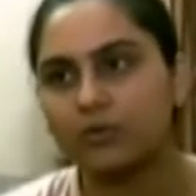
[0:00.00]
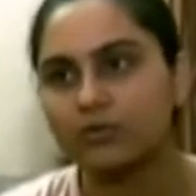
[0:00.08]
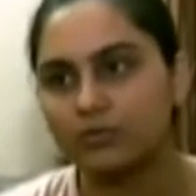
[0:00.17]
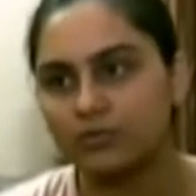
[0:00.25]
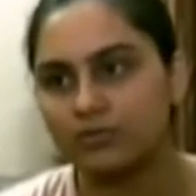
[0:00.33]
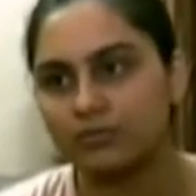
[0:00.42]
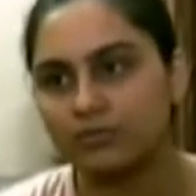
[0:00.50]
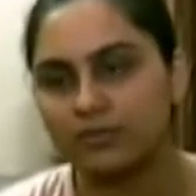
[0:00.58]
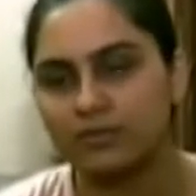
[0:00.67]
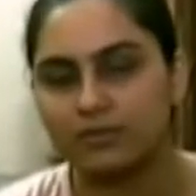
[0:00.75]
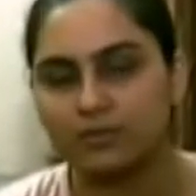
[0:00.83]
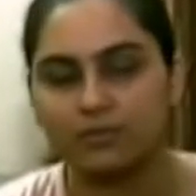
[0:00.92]
लाखों
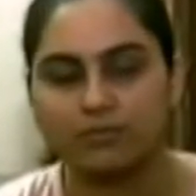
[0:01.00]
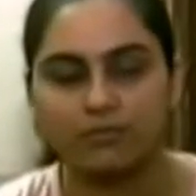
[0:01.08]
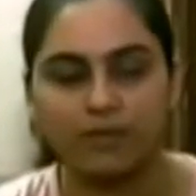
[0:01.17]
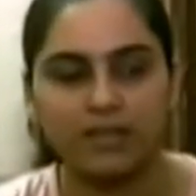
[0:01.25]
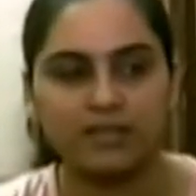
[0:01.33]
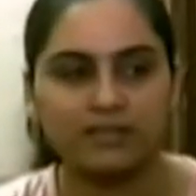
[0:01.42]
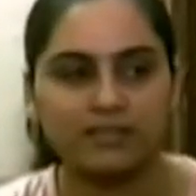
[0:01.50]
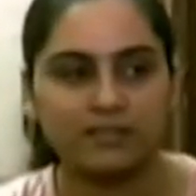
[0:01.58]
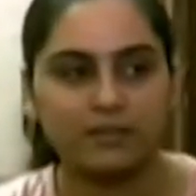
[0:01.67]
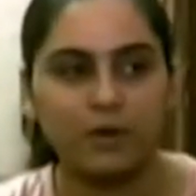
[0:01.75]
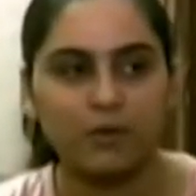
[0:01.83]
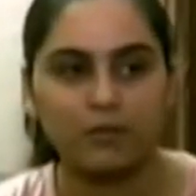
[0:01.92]

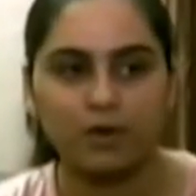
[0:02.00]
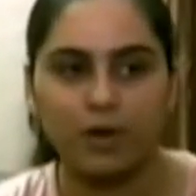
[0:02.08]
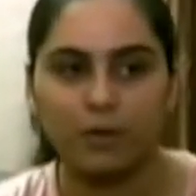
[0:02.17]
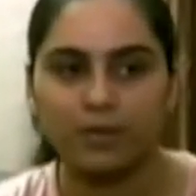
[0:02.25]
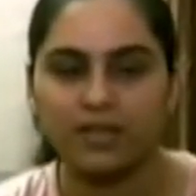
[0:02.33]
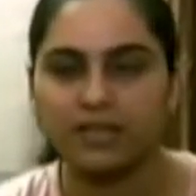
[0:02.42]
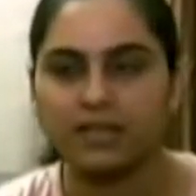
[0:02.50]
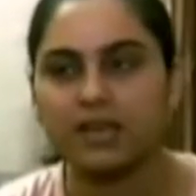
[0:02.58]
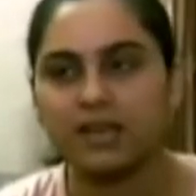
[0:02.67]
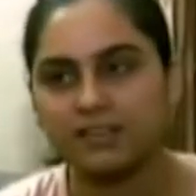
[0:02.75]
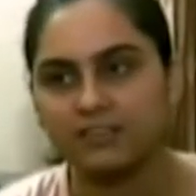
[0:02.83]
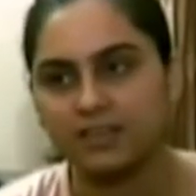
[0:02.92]
मदर्स को हम गुड़गांव में
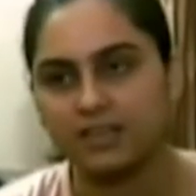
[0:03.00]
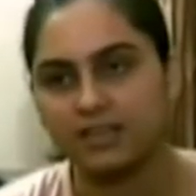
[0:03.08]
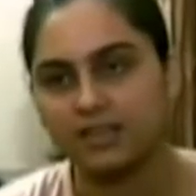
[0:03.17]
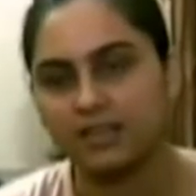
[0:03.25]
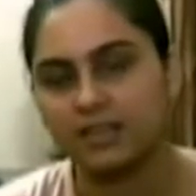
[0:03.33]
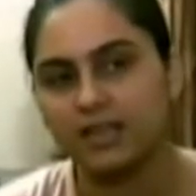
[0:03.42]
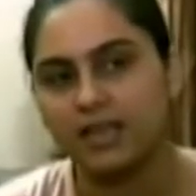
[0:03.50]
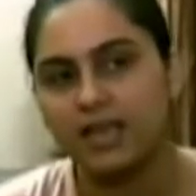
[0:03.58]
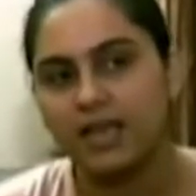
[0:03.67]
देखते हैं हर जगह देखते